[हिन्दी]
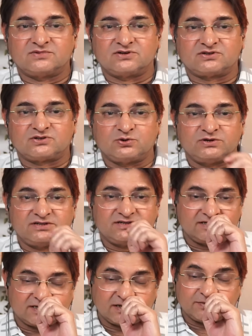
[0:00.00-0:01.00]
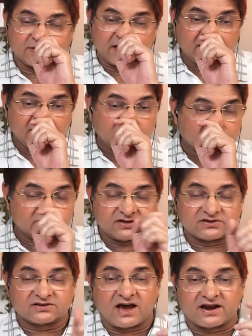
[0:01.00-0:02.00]
मृत्यु हुई थी तब सारे जो
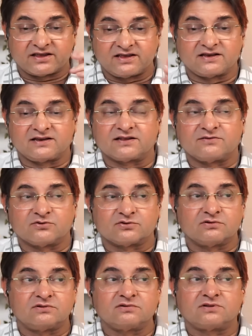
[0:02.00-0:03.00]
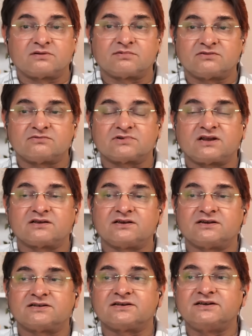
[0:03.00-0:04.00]
संस्कार किए गए थे वो तो हिंदू धर्म के अनुसार
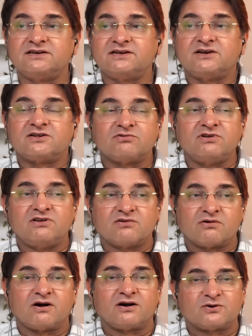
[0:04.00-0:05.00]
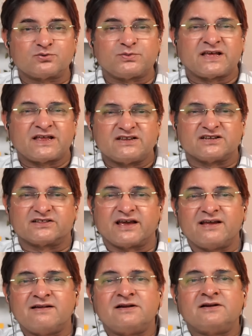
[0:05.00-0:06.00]
किए गए थे तो इन लोगों को कुछ पता नहीं चलता
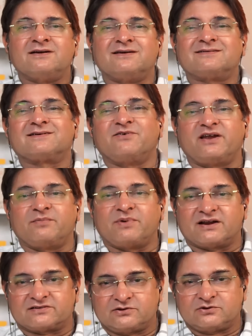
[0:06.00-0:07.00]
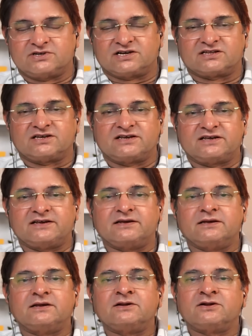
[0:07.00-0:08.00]
है सवेरे पारसी हो जाते
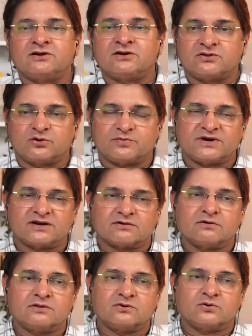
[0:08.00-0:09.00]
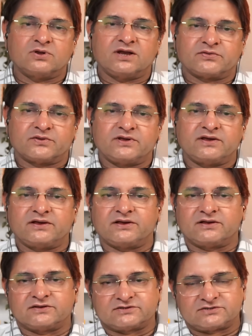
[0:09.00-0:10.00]
हैं दोपहर को हिंदू हो जाते
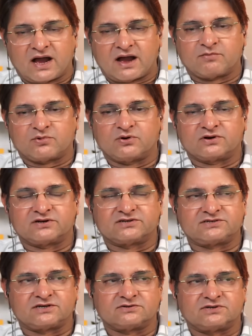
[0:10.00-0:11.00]
हैं शाम को क्रिश्चियन